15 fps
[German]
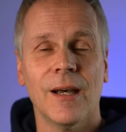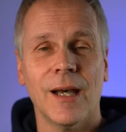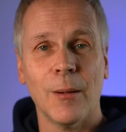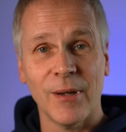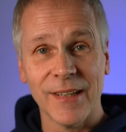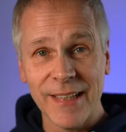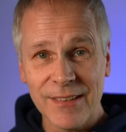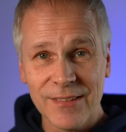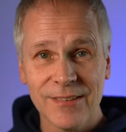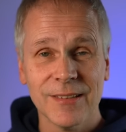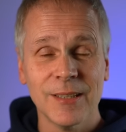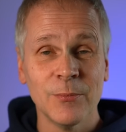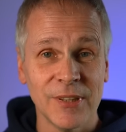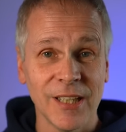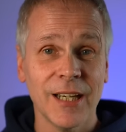Aber
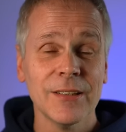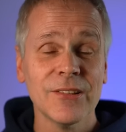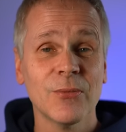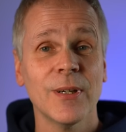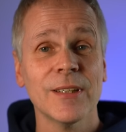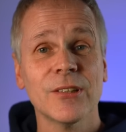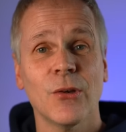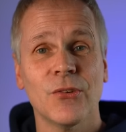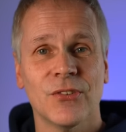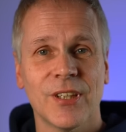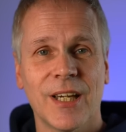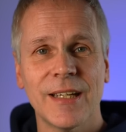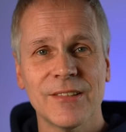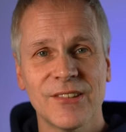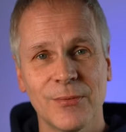jetzt im Jahr
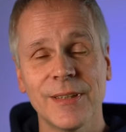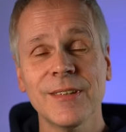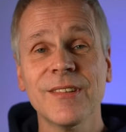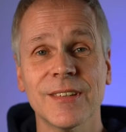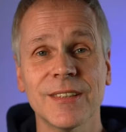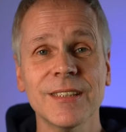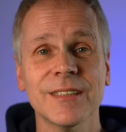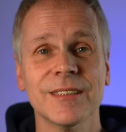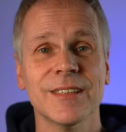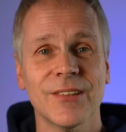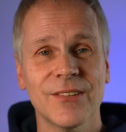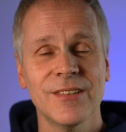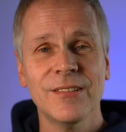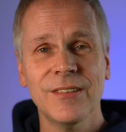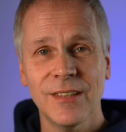2023,
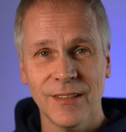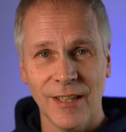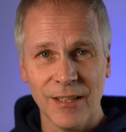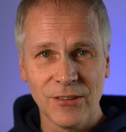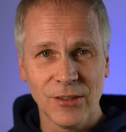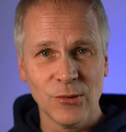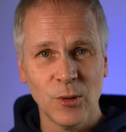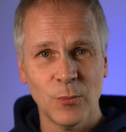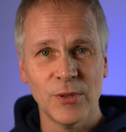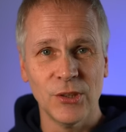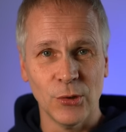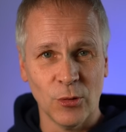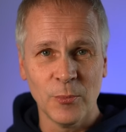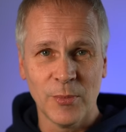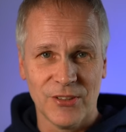da sind die
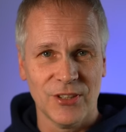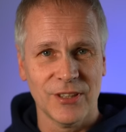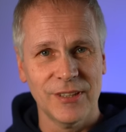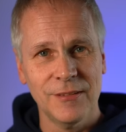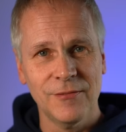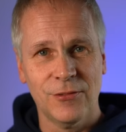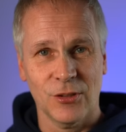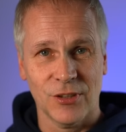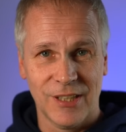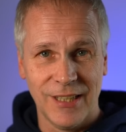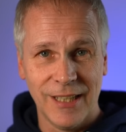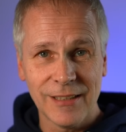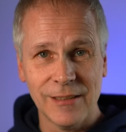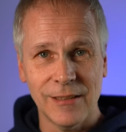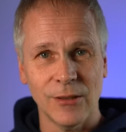Natrium-Ionen-Batterien von
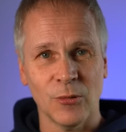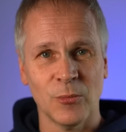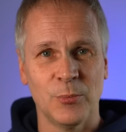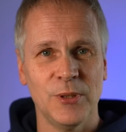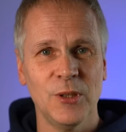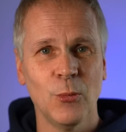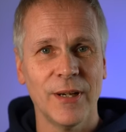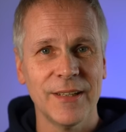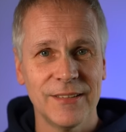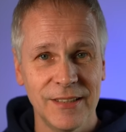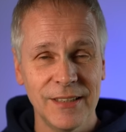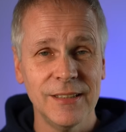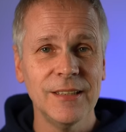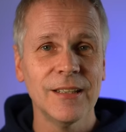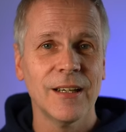Cuttle und
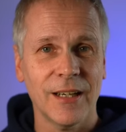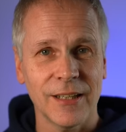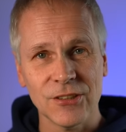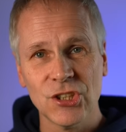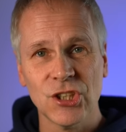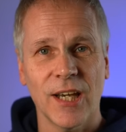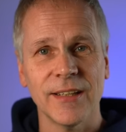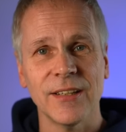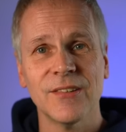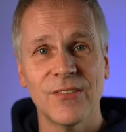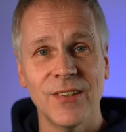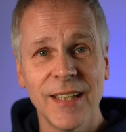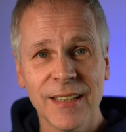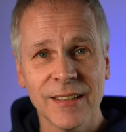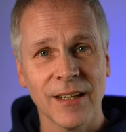BYD anscheinend
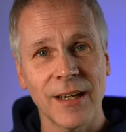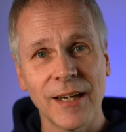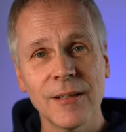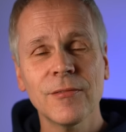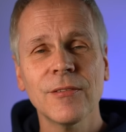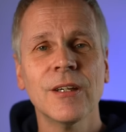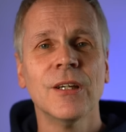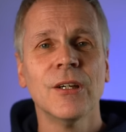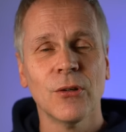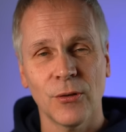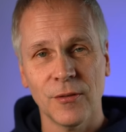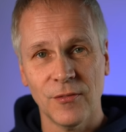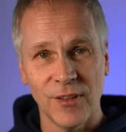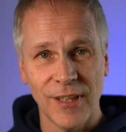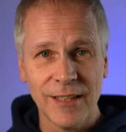serienreif
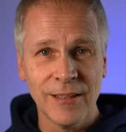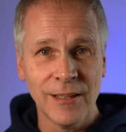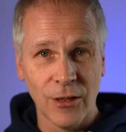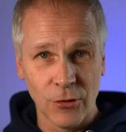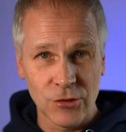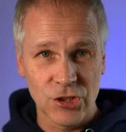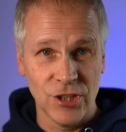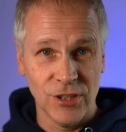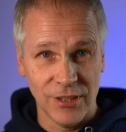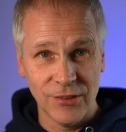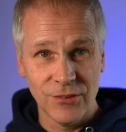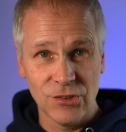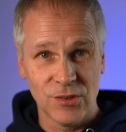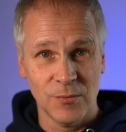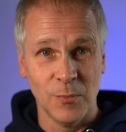und werden laut
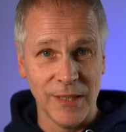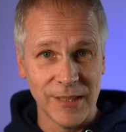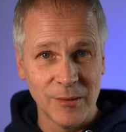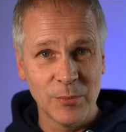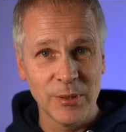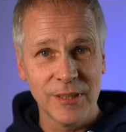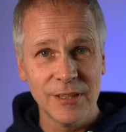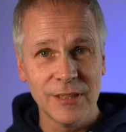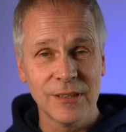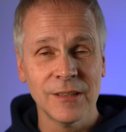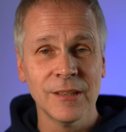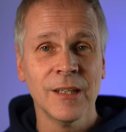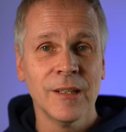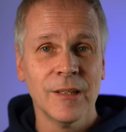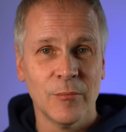chinesischen
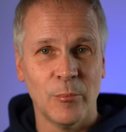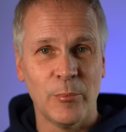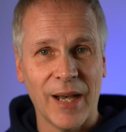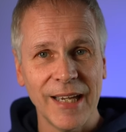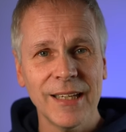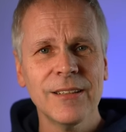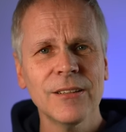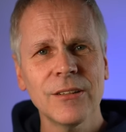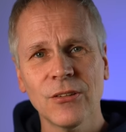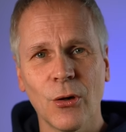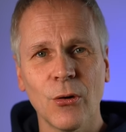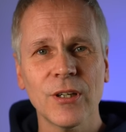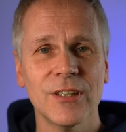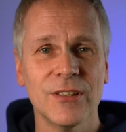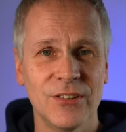Medienberichten beide
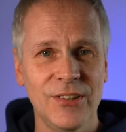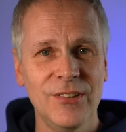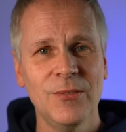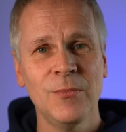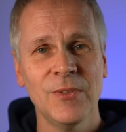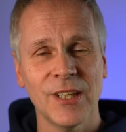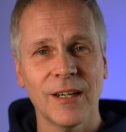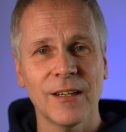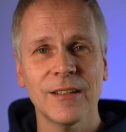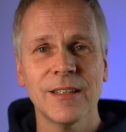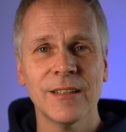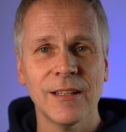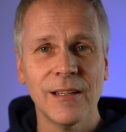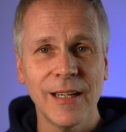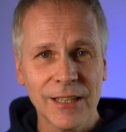noch in diesem Jahr
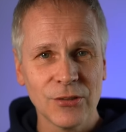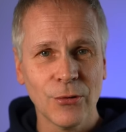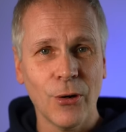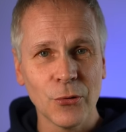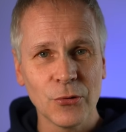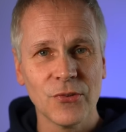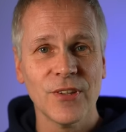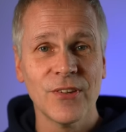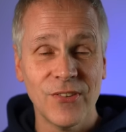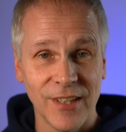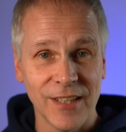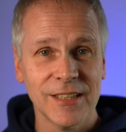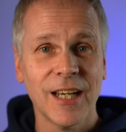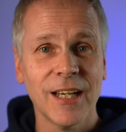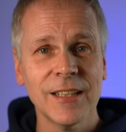in Elektroautos in
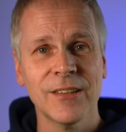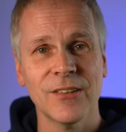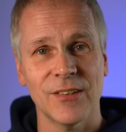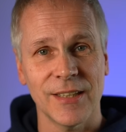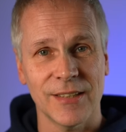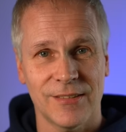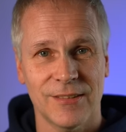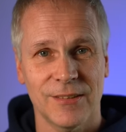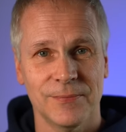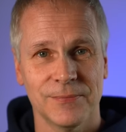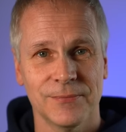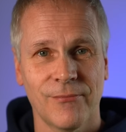Serie eingesetzt.